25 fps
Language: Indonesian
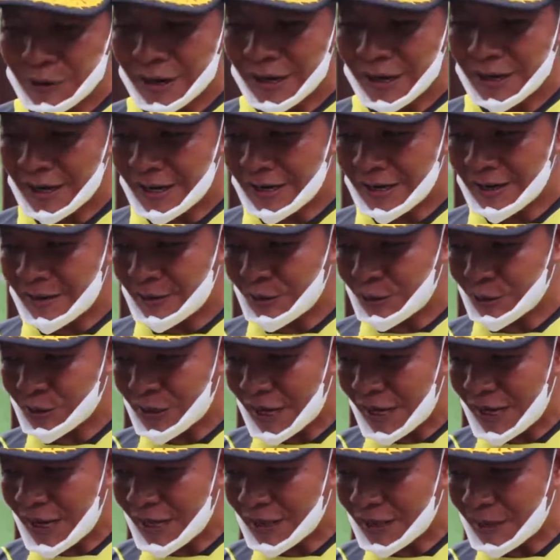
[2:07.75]
Bukan hanya
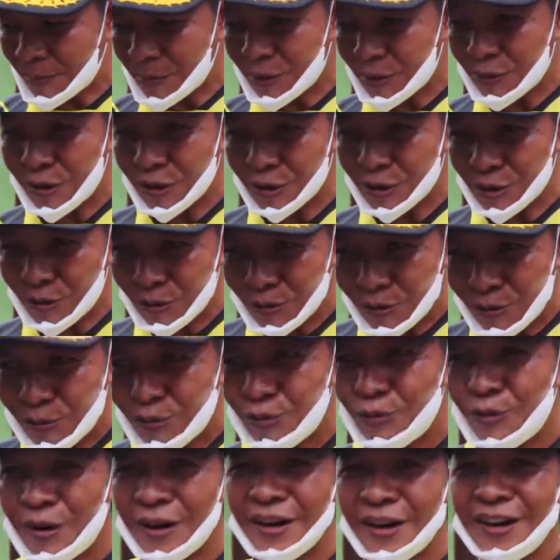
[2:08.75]
untuk saya tapi juga
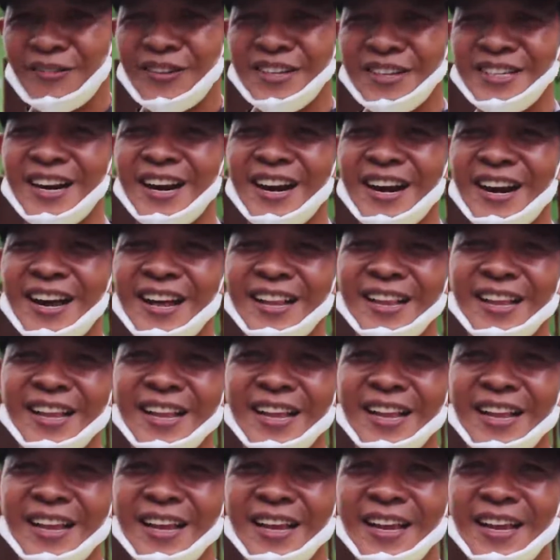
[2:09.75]
seluruh warga masyarakat.